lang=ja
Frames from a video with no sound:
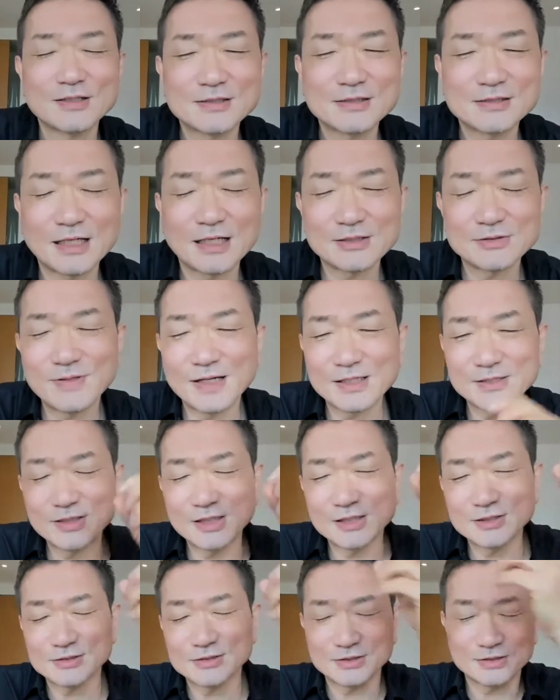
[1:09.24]
核爆
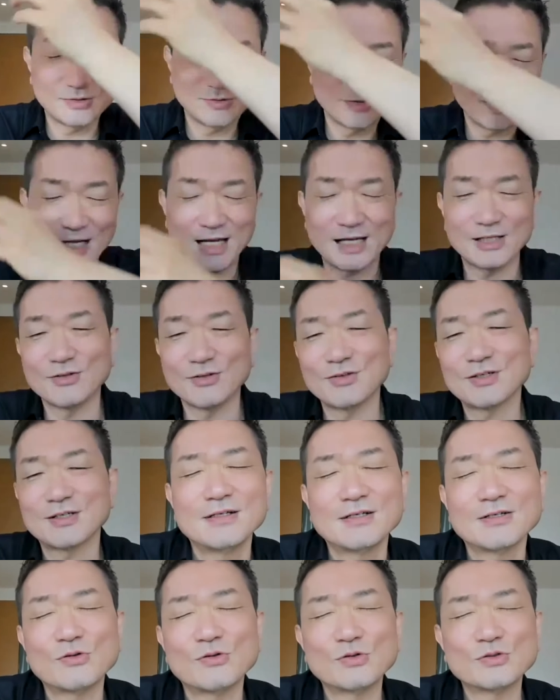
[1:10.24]
発をね、あの、
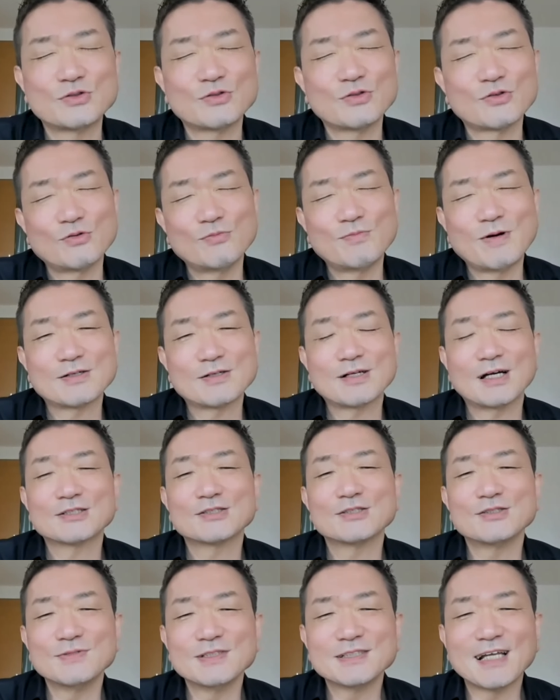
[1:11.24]
工場をこう爆破
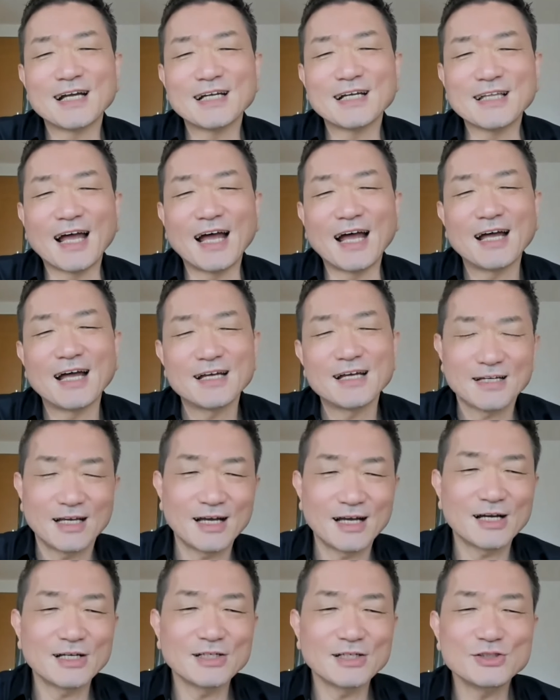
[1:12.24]
するみたいな、
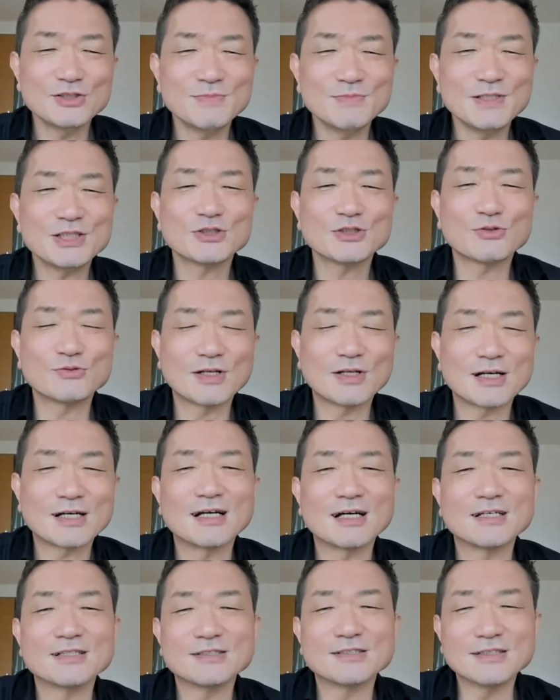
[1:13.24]
ああいうミッションな
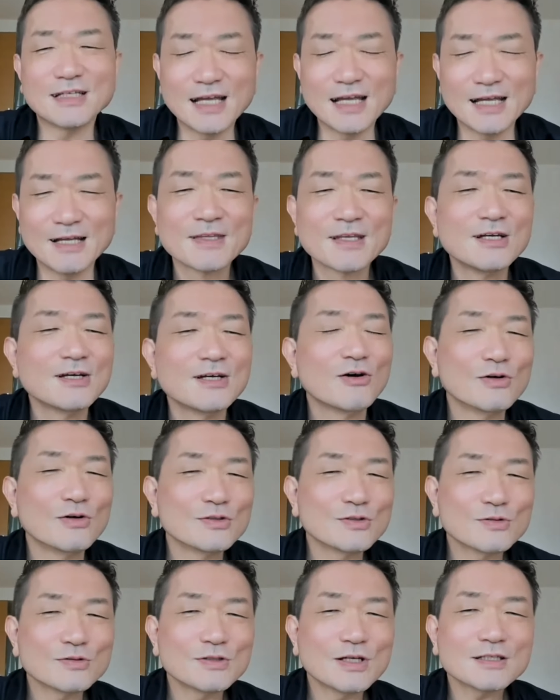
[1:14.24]
感じで、本
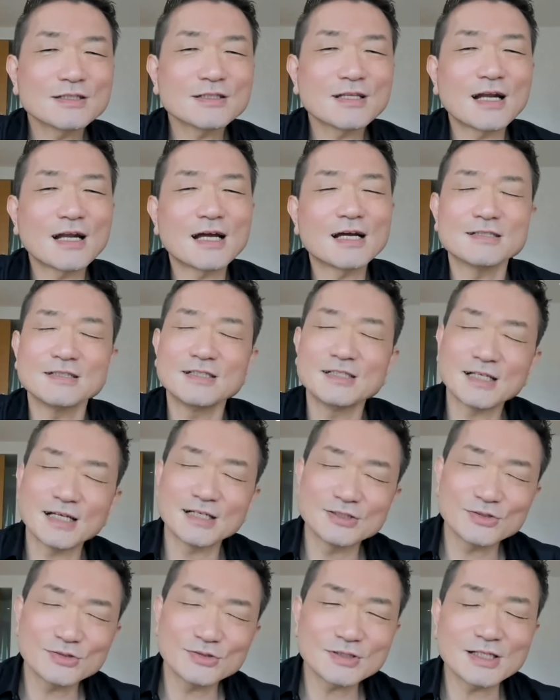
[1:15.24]
当だったら2、
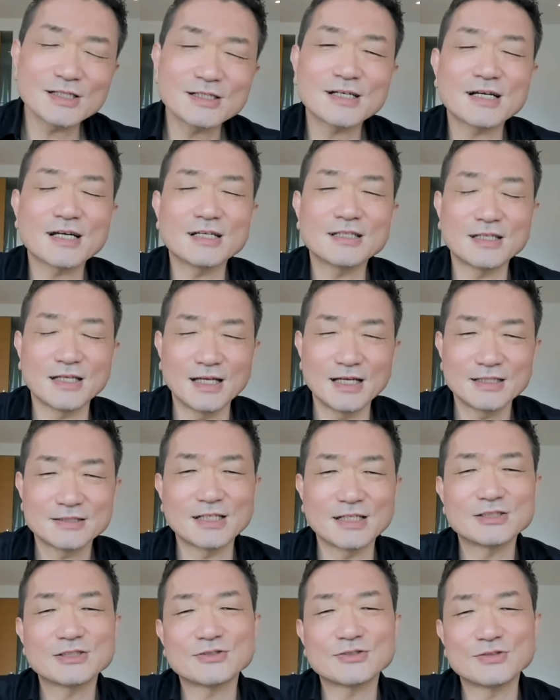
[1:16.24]
30回かけて
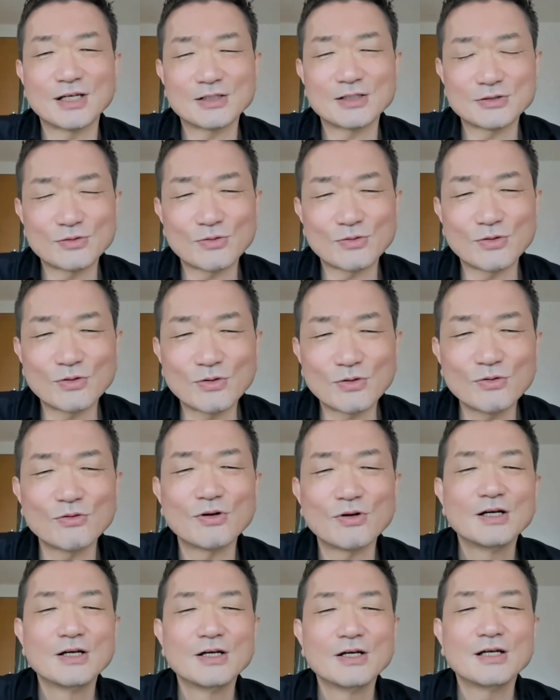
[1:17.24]
セッションやるところ
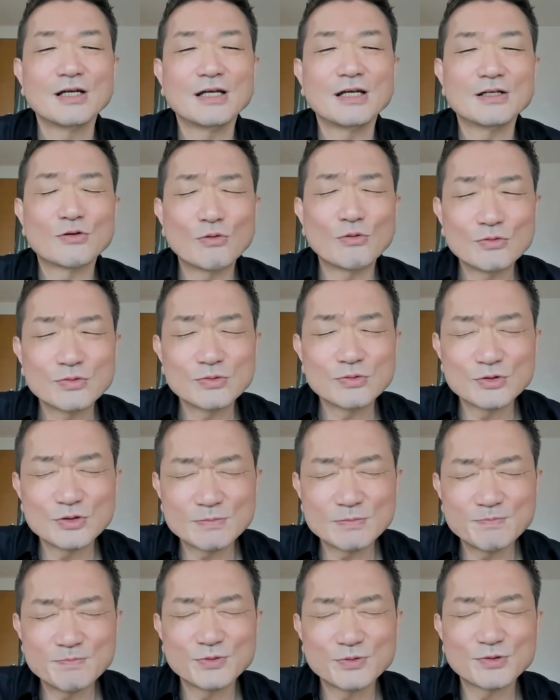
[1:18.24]
を、えー、5分、
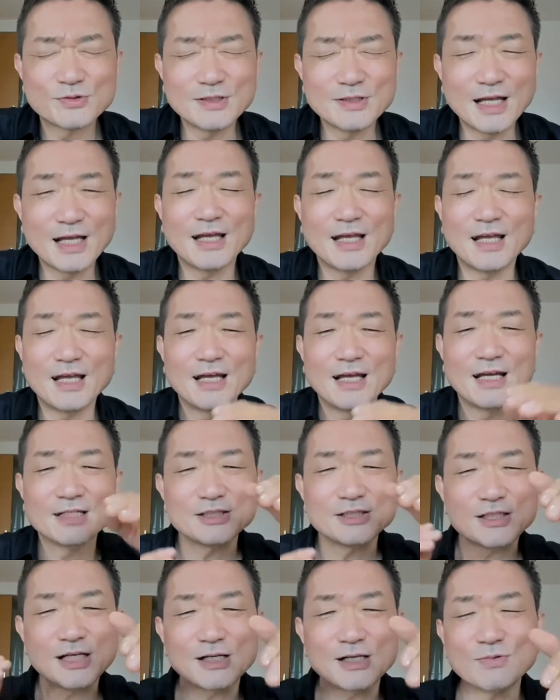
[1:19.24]
10分で、
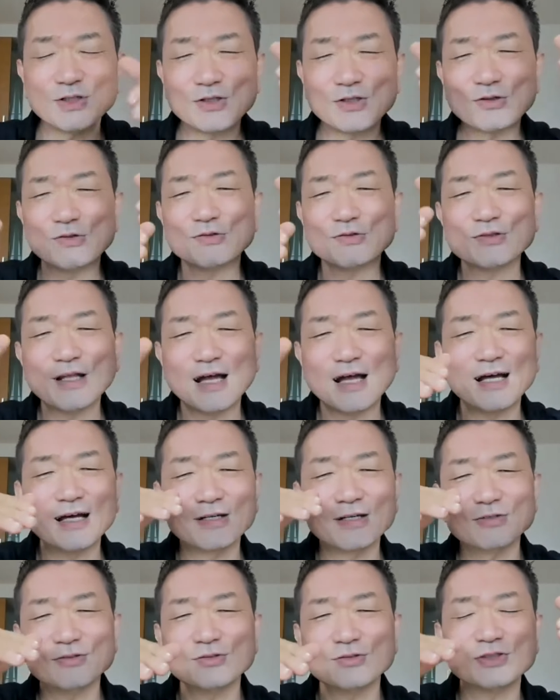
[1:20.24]
しかもいろん
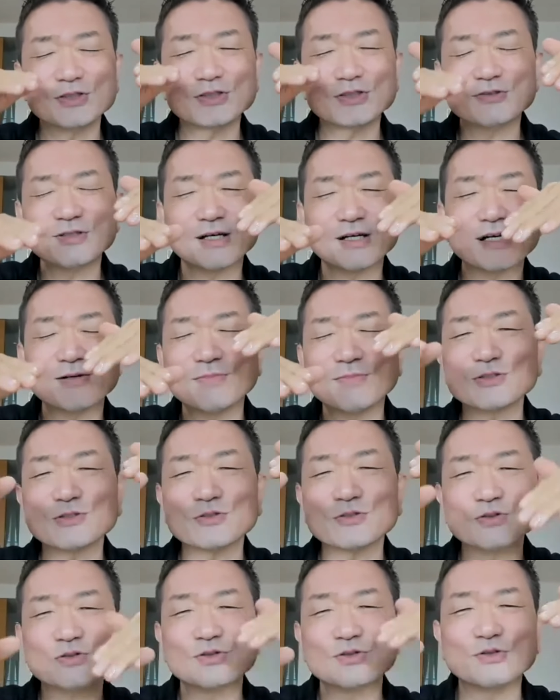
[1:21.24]
なうちの仲間
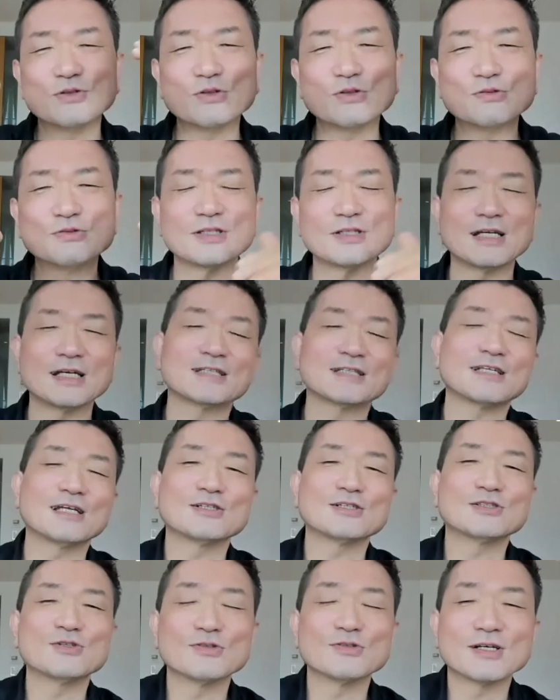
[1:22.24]
との協力でやって
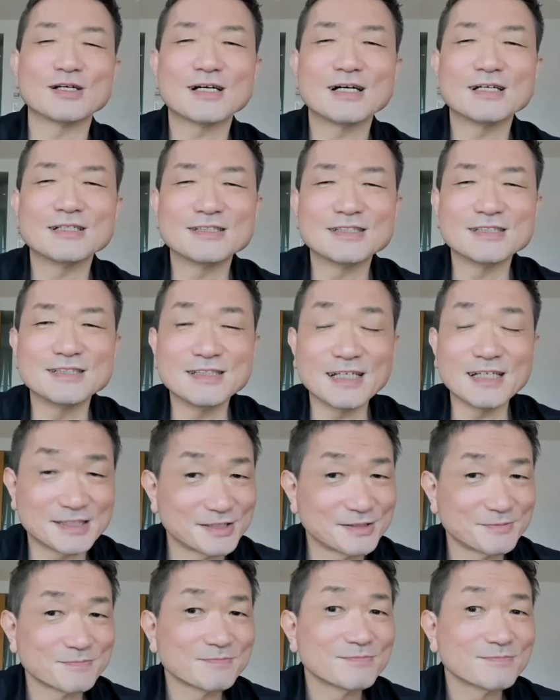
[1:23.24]
いくような感じです。